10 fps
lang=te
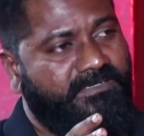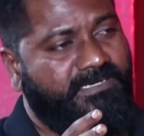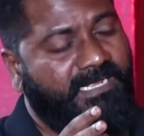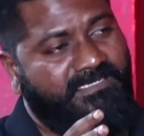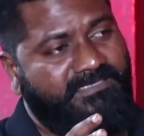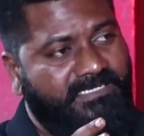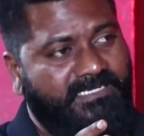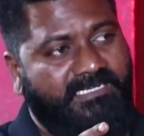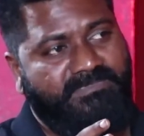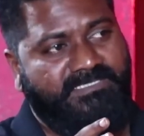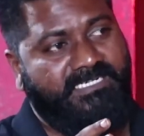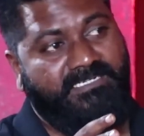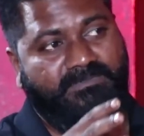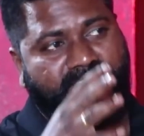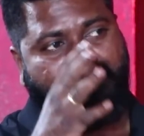రానా సార్ని కన్విన్స్
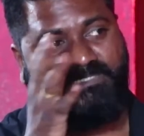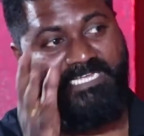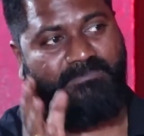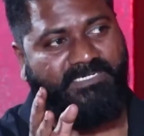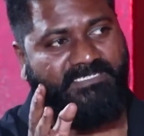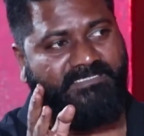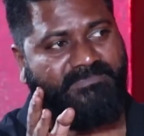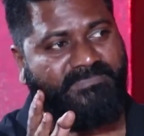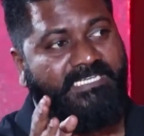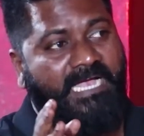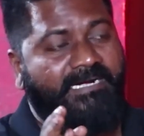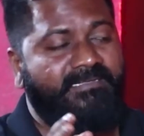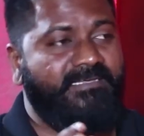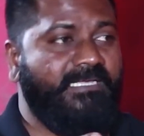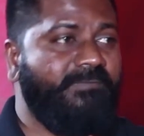చేయడానికి కొంచెం టైం పట్టింది
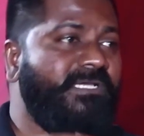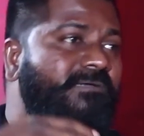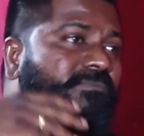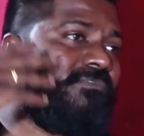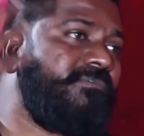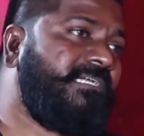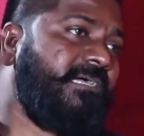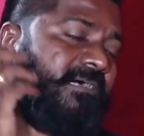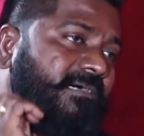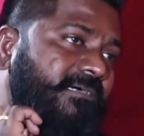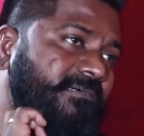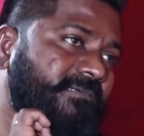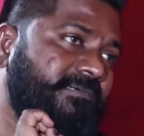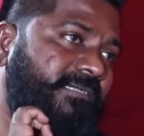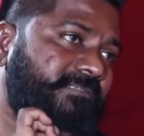అంటే మనము
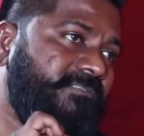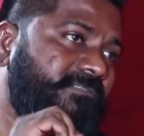అటు